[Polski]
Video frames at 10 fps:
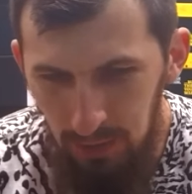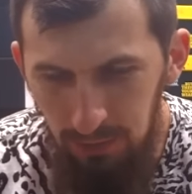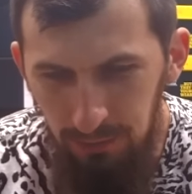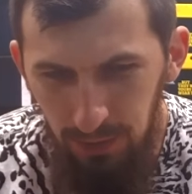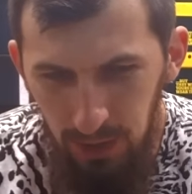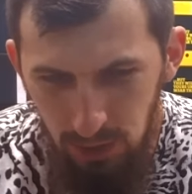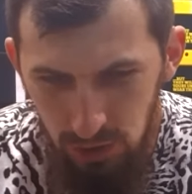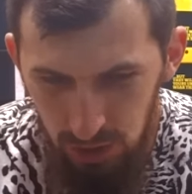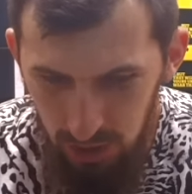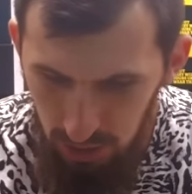im,
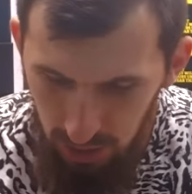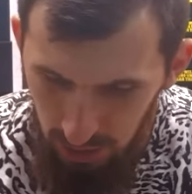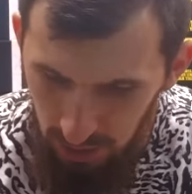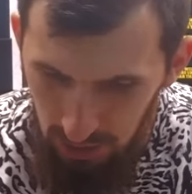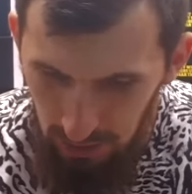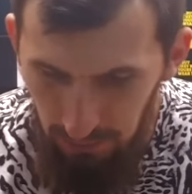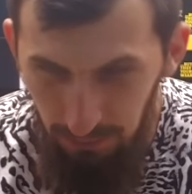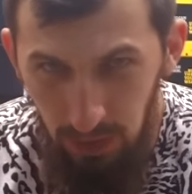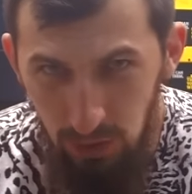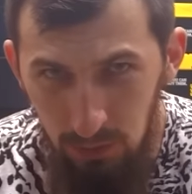większy, y,
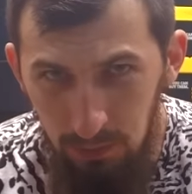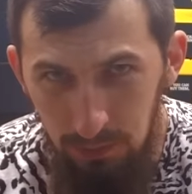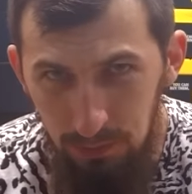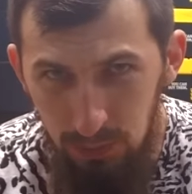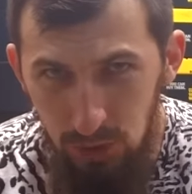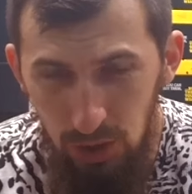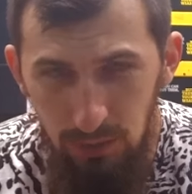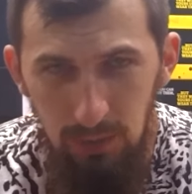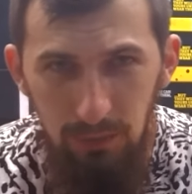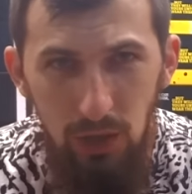im większą,
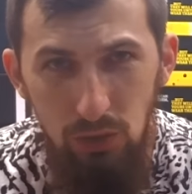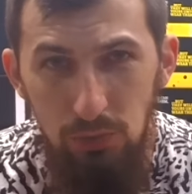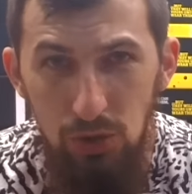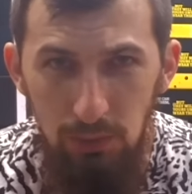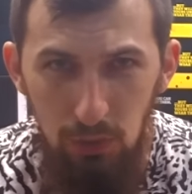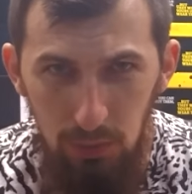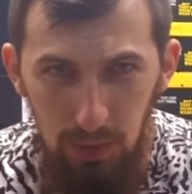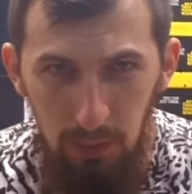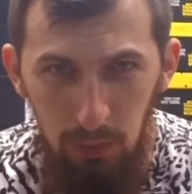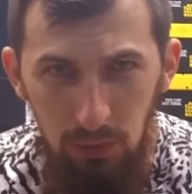tym większą przyczepność
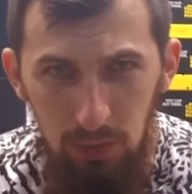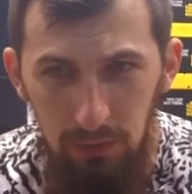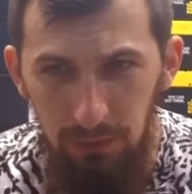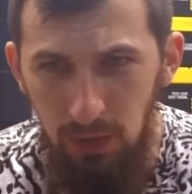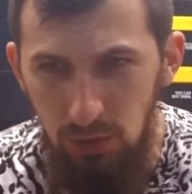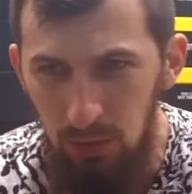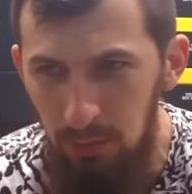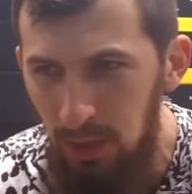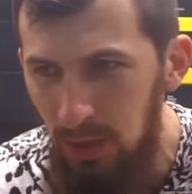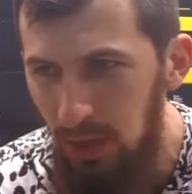ma samochód, im
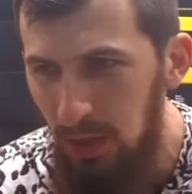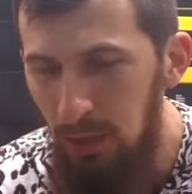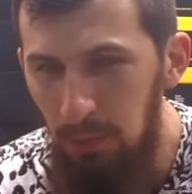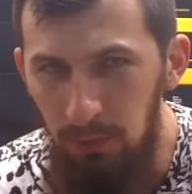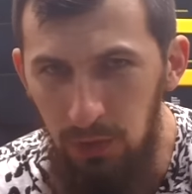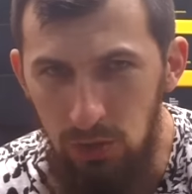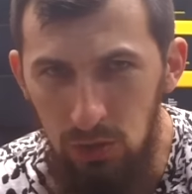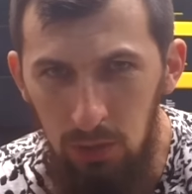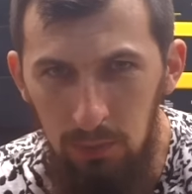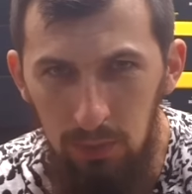większą
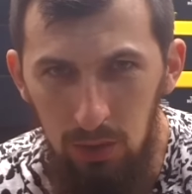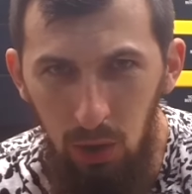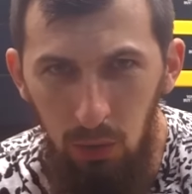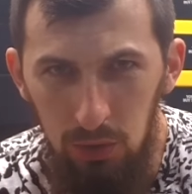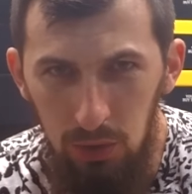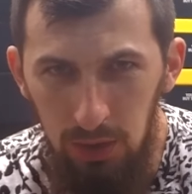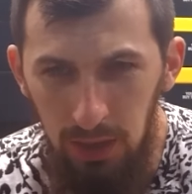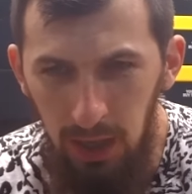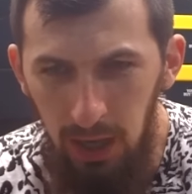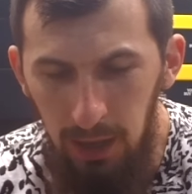powierzchnią koło
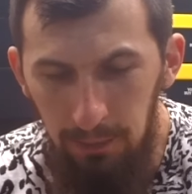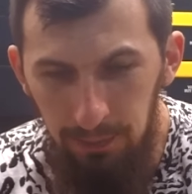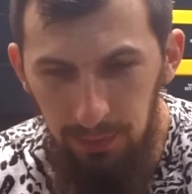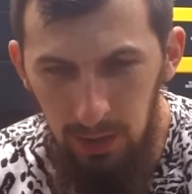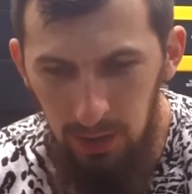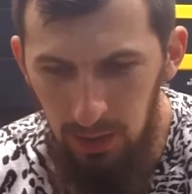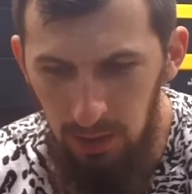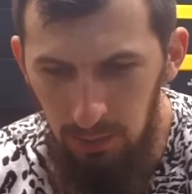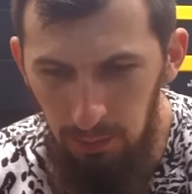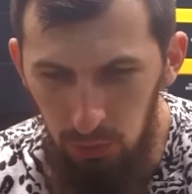dotyka
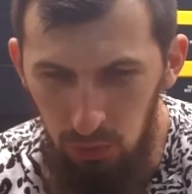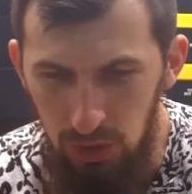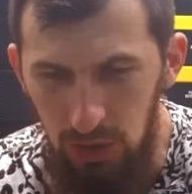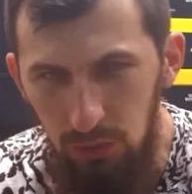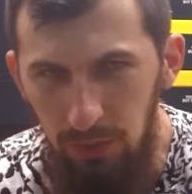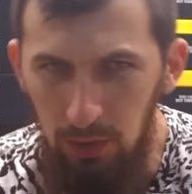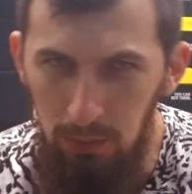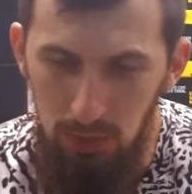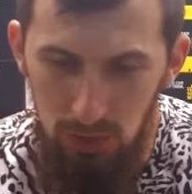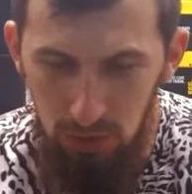podłoża. Tu
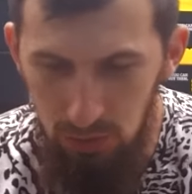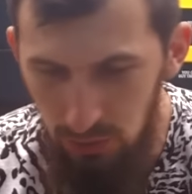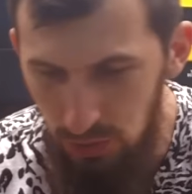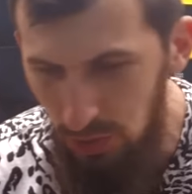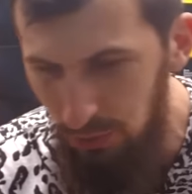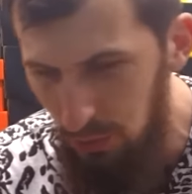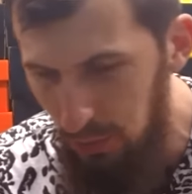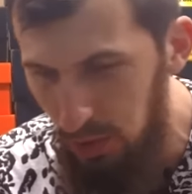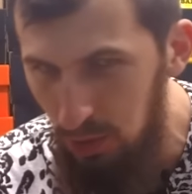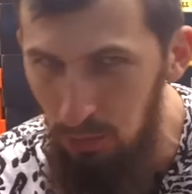wiadomo jeszcze oczywiście
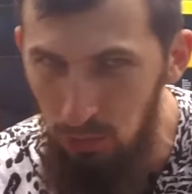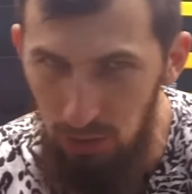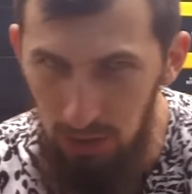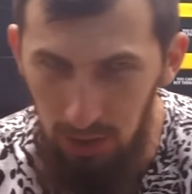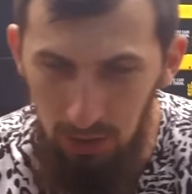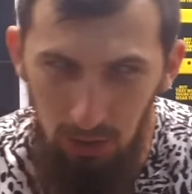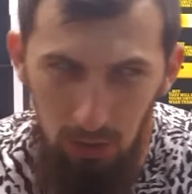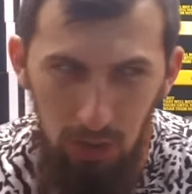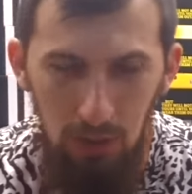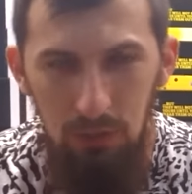wchodzą jakieś tam różne
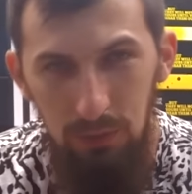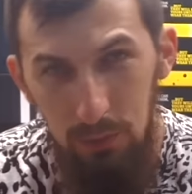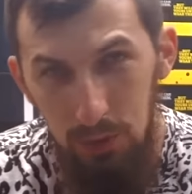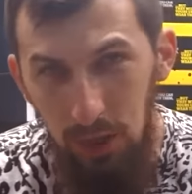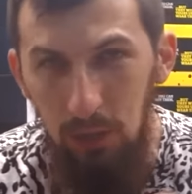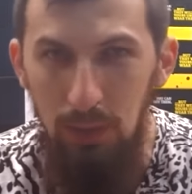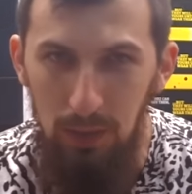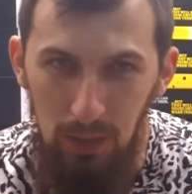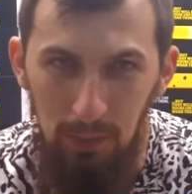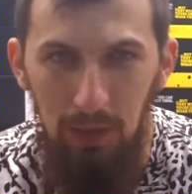technologie. Oni wymyślają
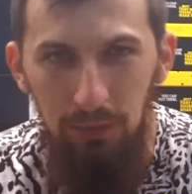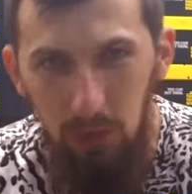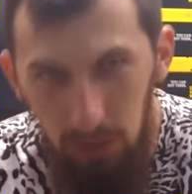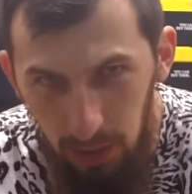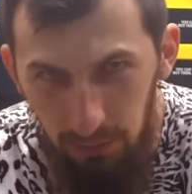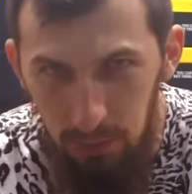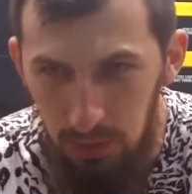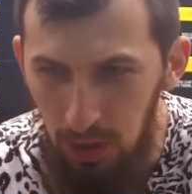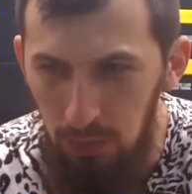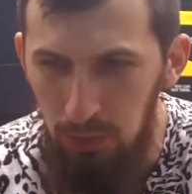tak samo jak w korkach
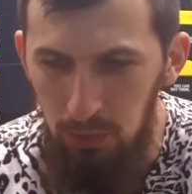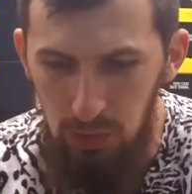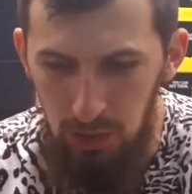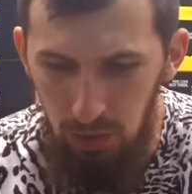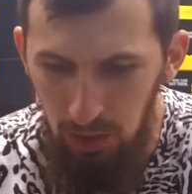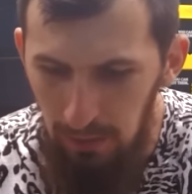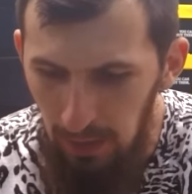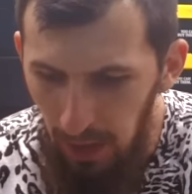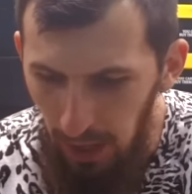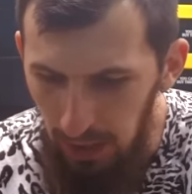wymyślają producenci,
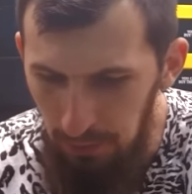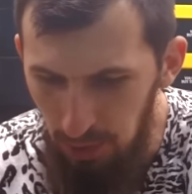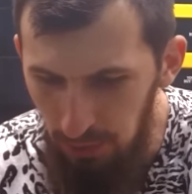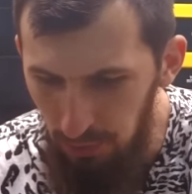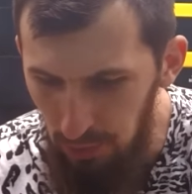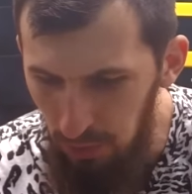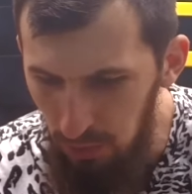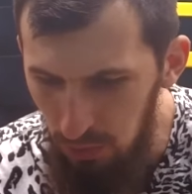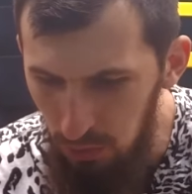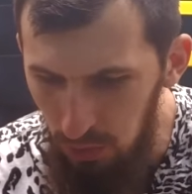ale przede wszystkim
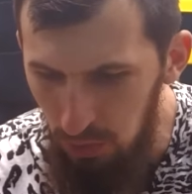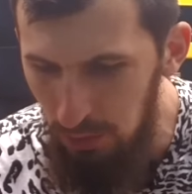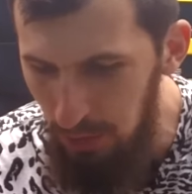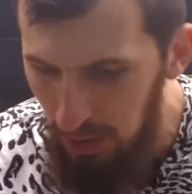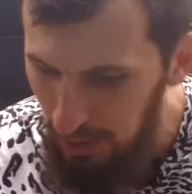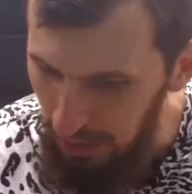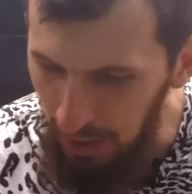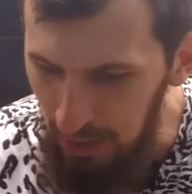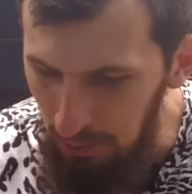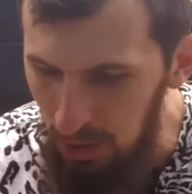chodzi tu o to, żeby
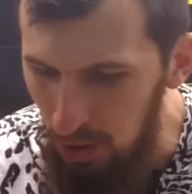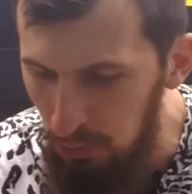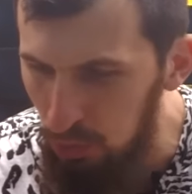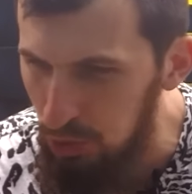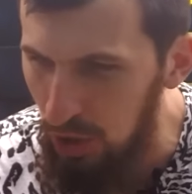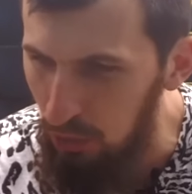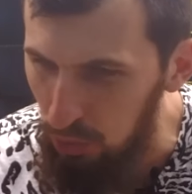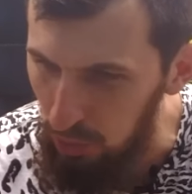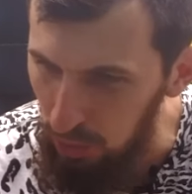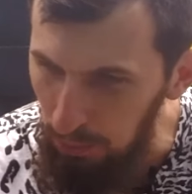jak najbardziej but
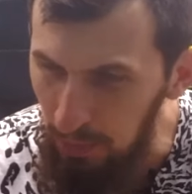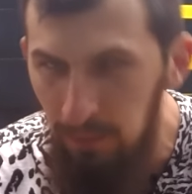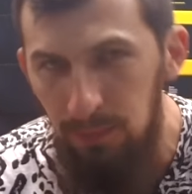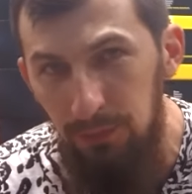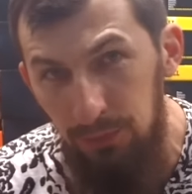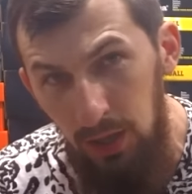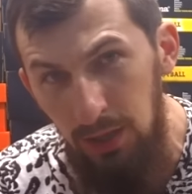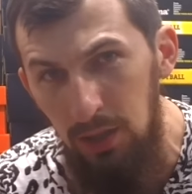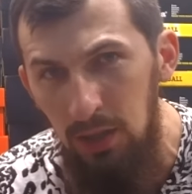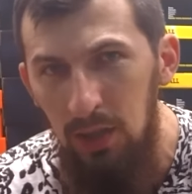przylegał do stopy.
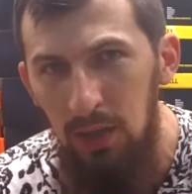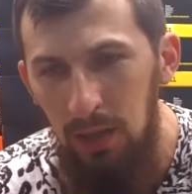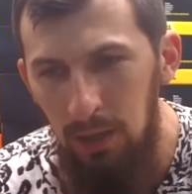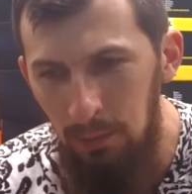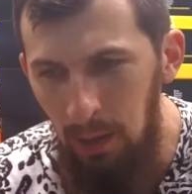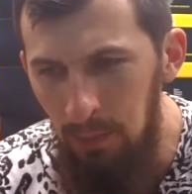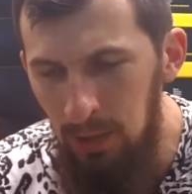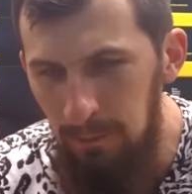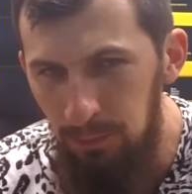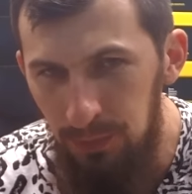Wtedy
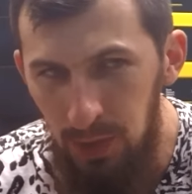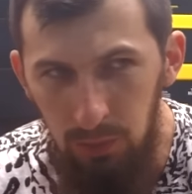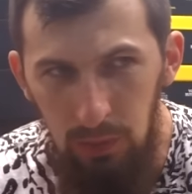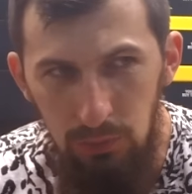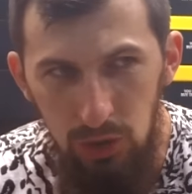mamy niezłe